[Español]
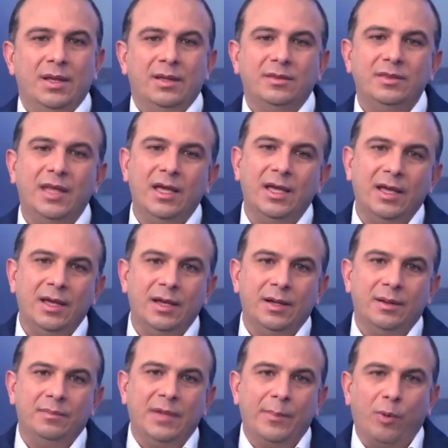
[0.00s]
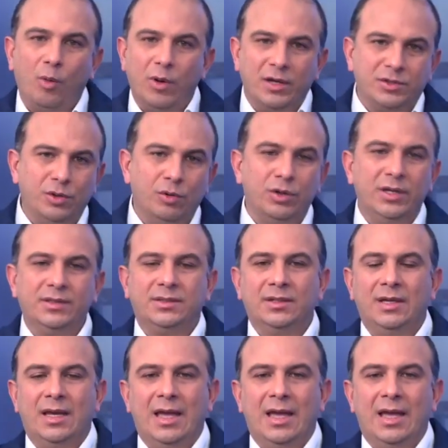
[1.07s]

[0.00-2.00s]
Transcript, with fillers: de, de poblaciones